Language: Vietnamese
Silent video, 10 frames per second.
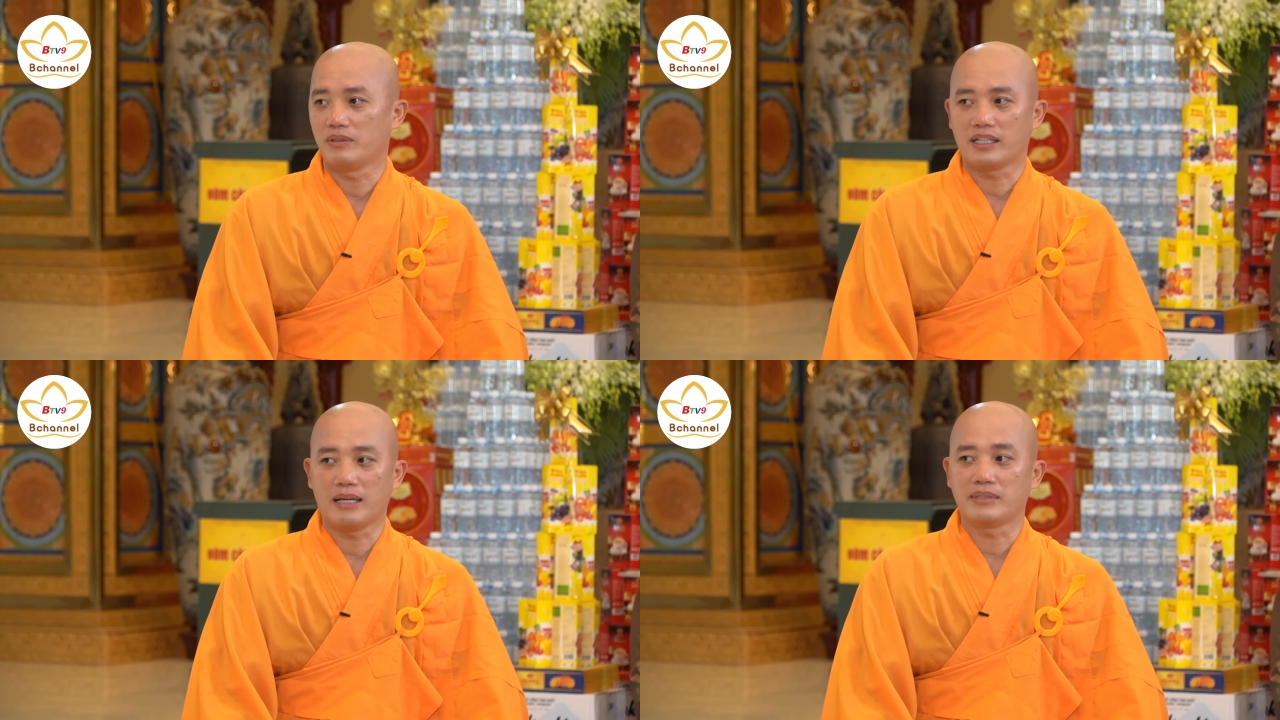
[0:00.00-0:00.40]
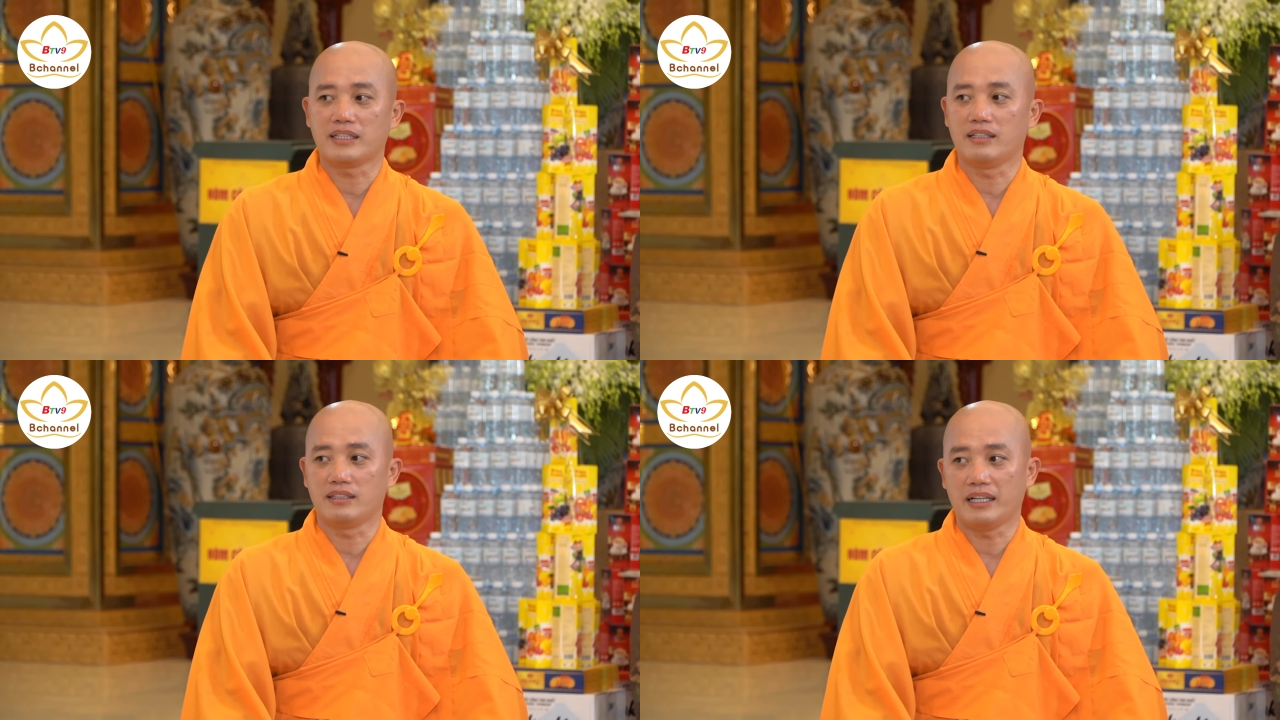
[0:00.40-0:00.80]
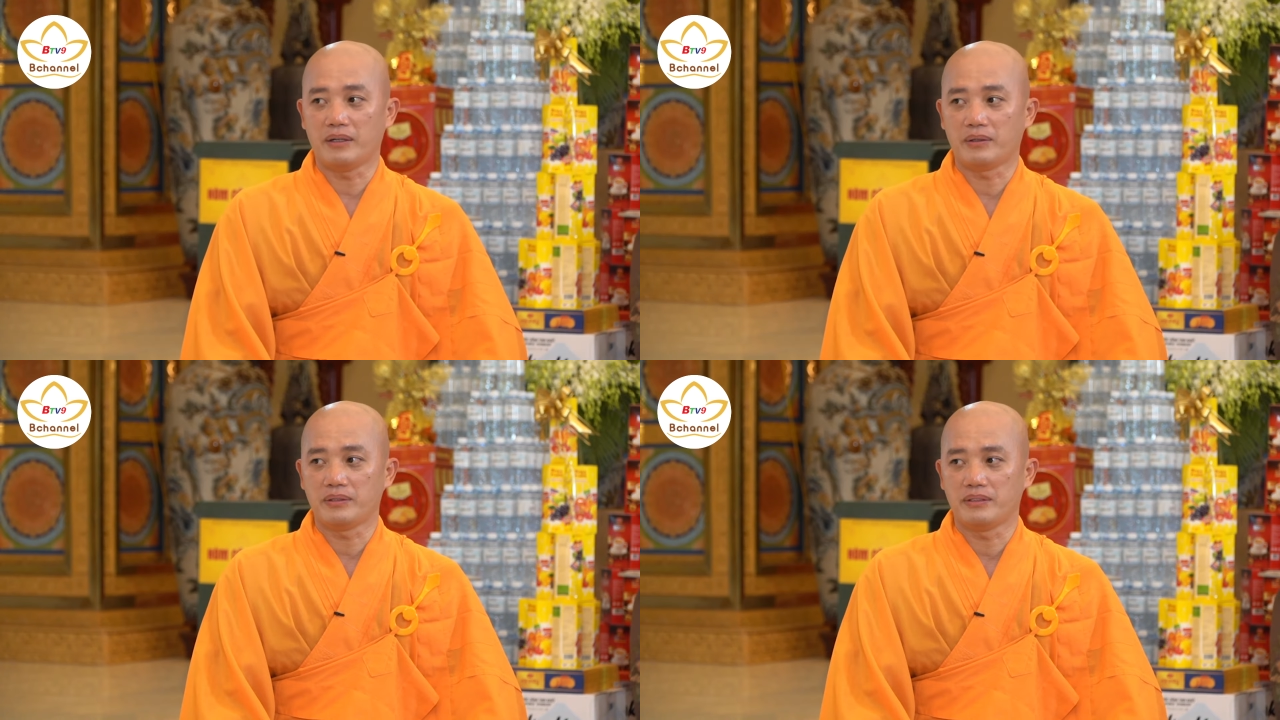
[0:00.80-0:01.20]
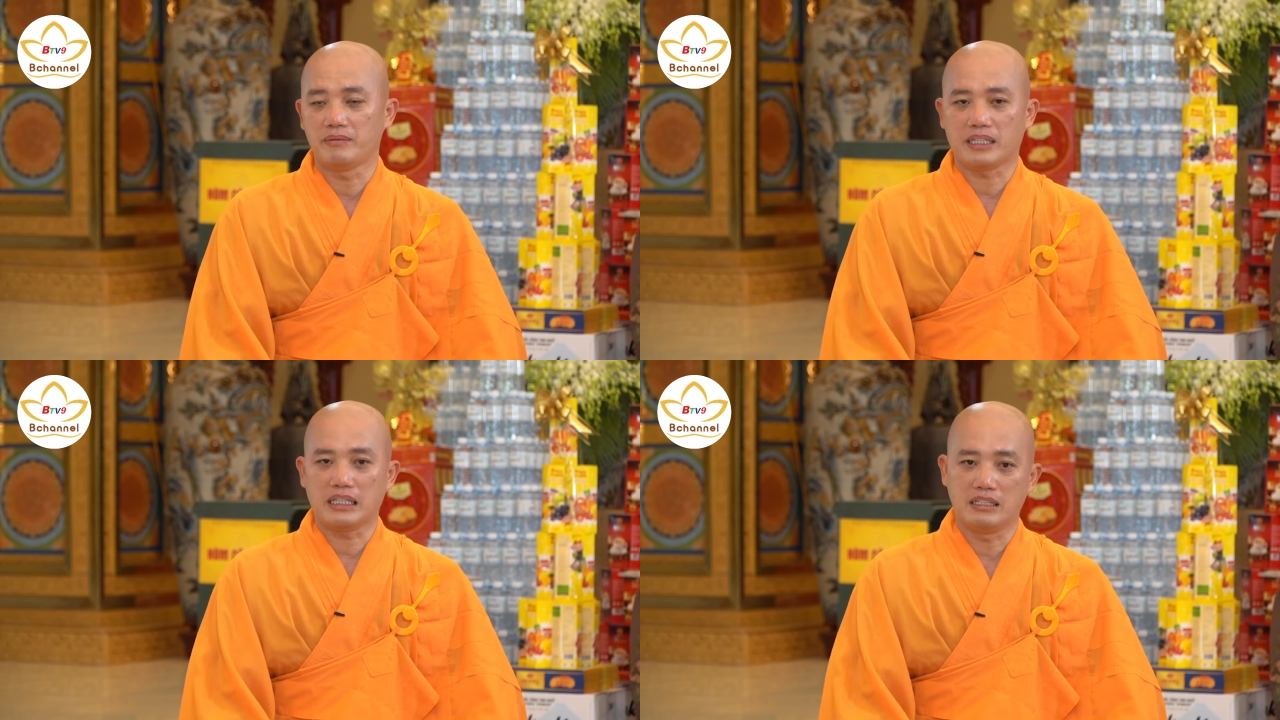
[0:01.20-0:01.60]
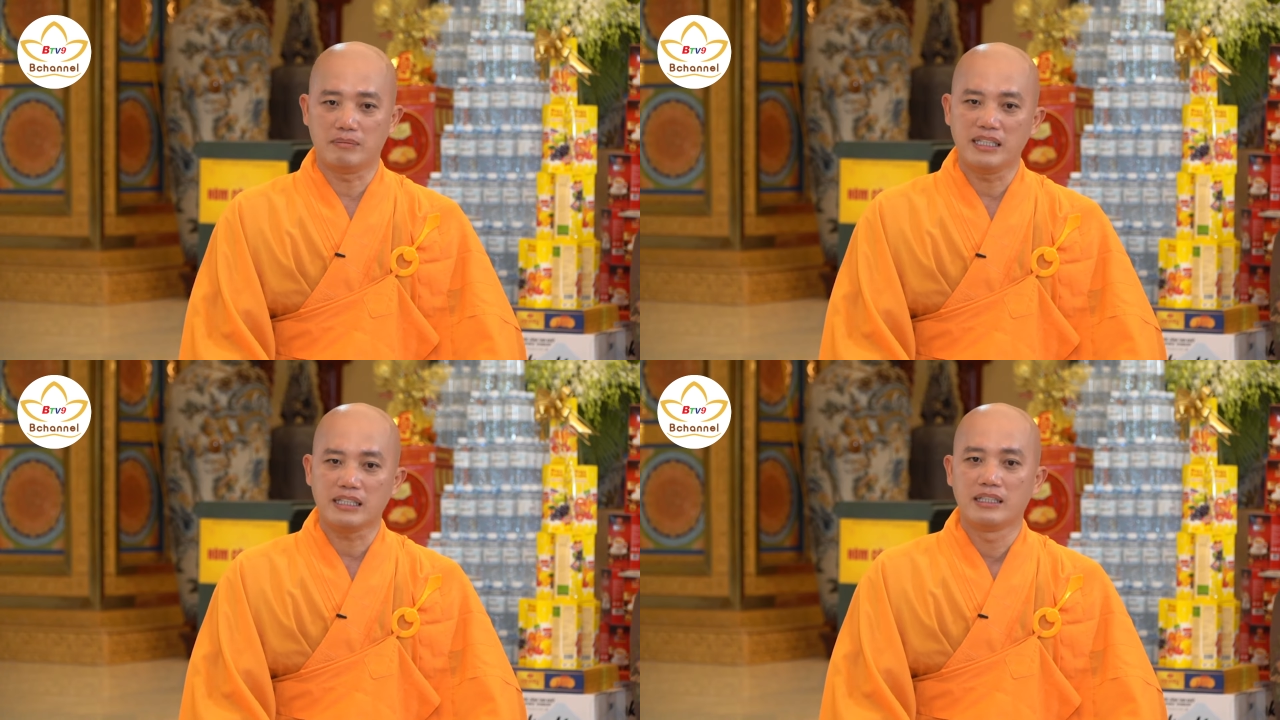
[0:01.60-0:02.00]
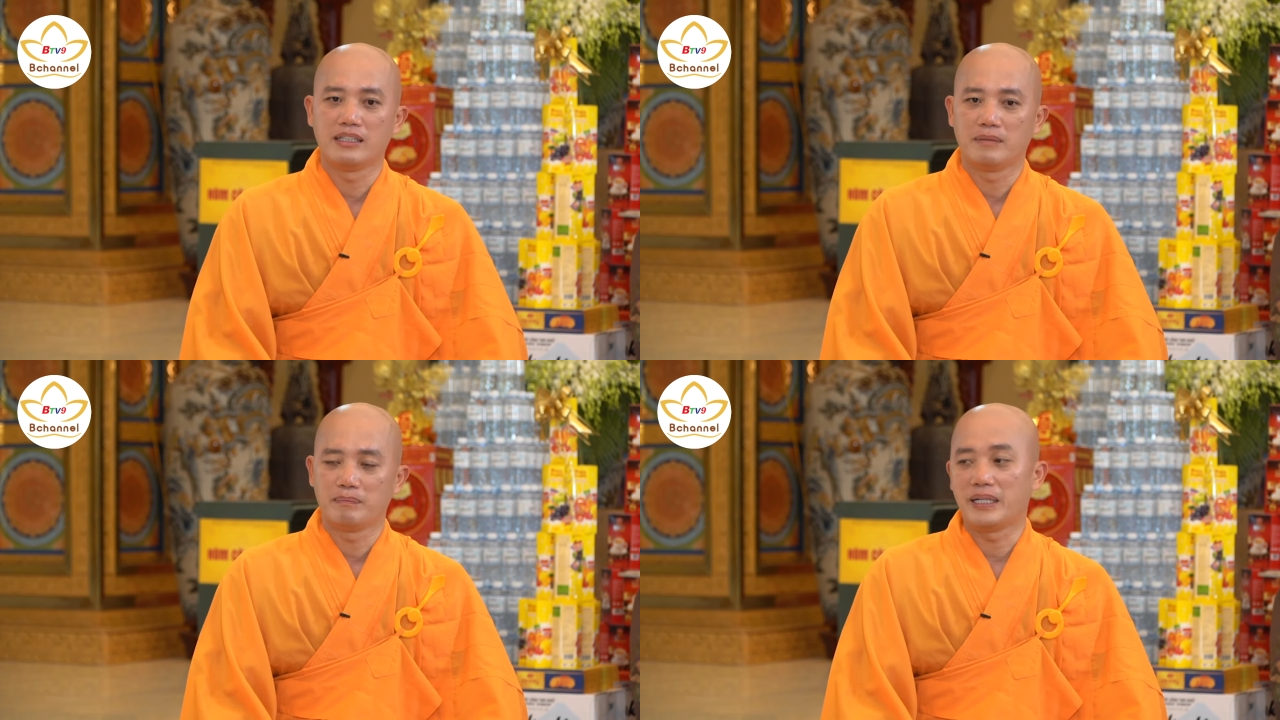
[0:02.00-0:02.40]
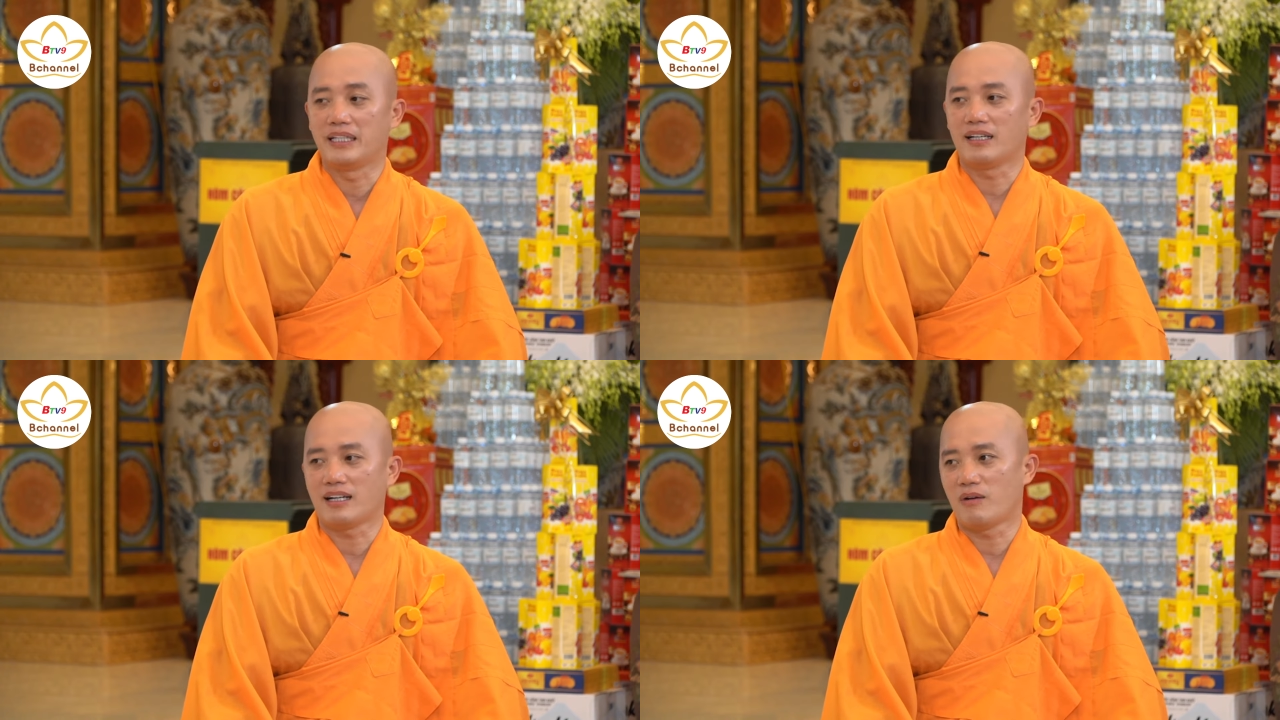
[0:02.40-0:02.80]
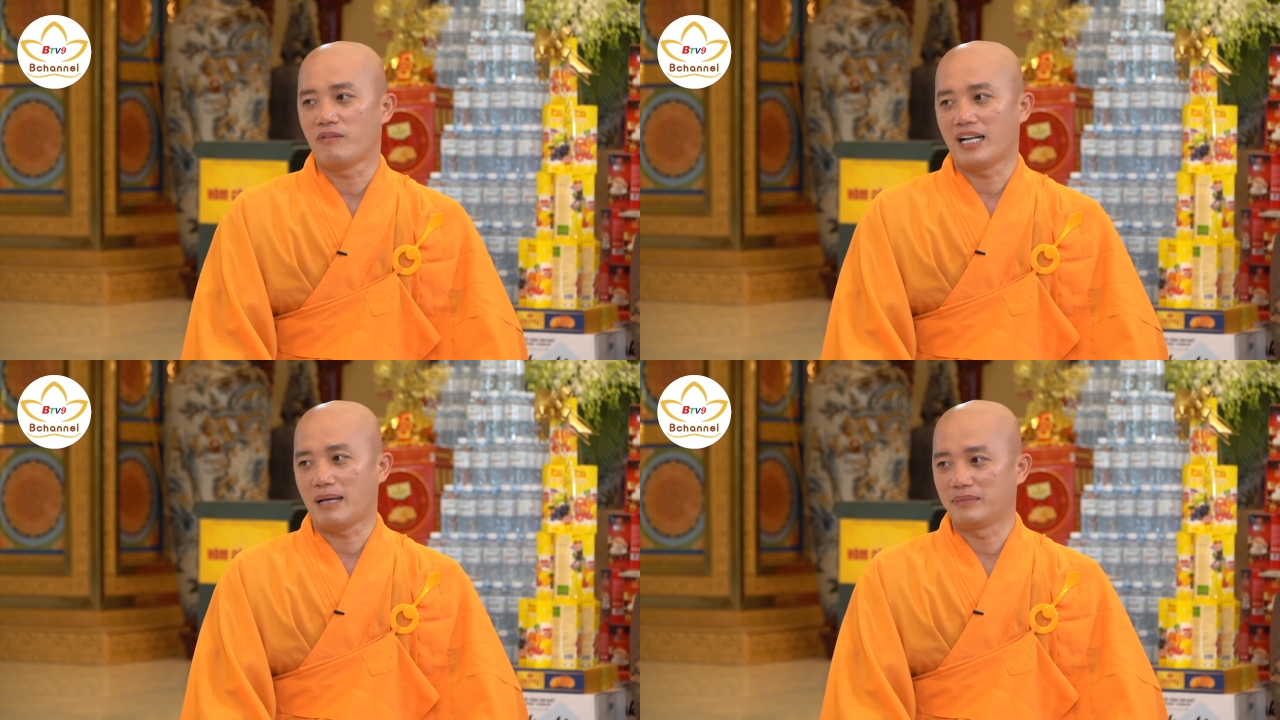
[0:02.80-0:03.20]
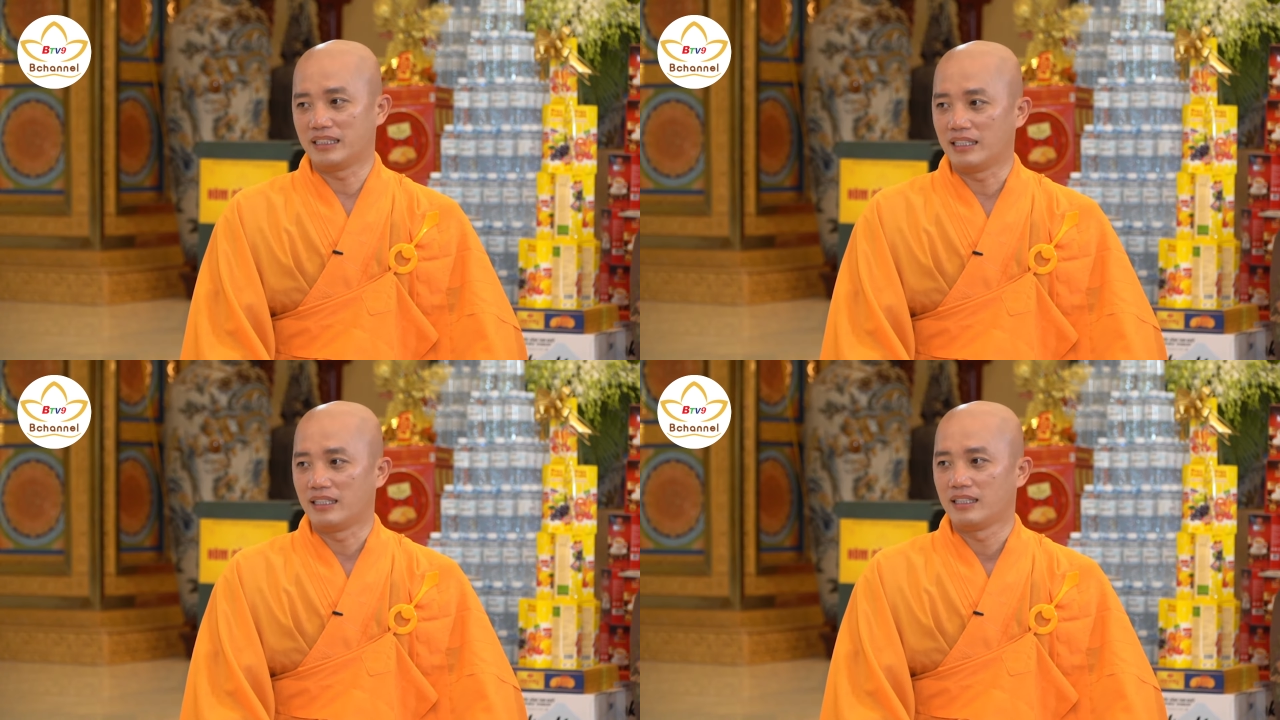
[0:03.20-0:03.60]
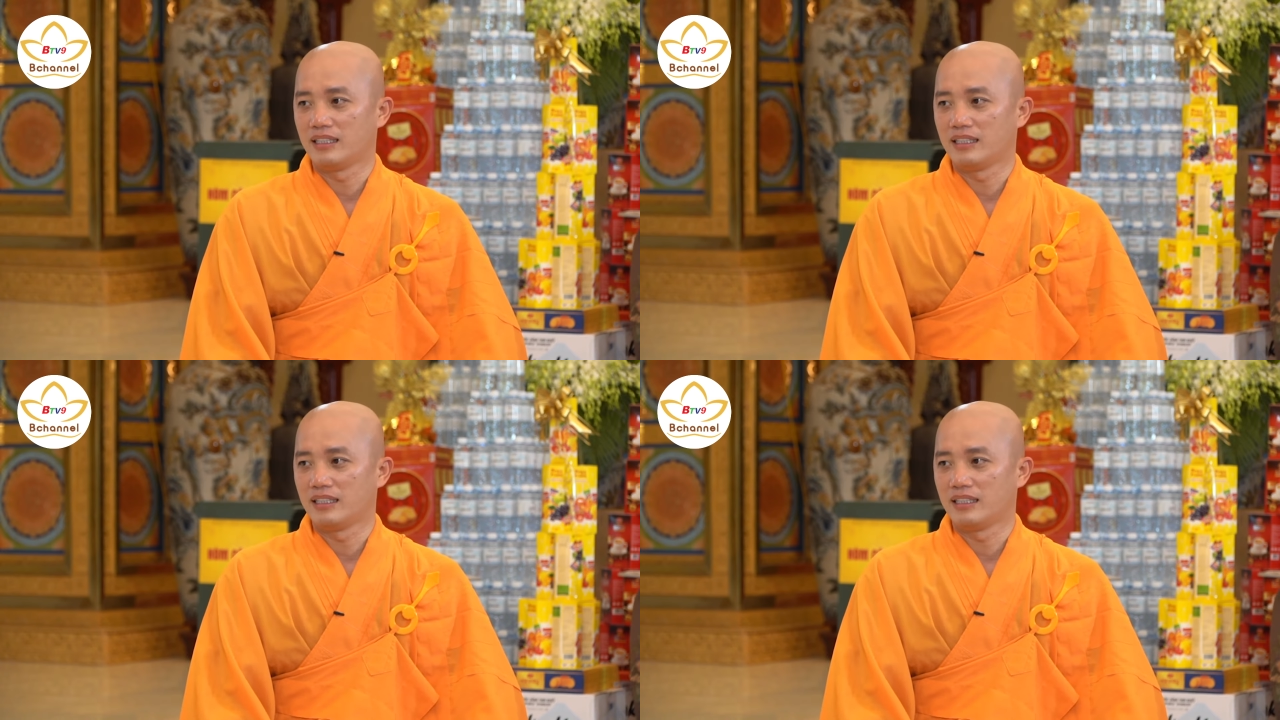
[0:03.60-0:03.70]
nhưng các em sẽ tự thay đổi và tự biết mình ở đâu và làm gì.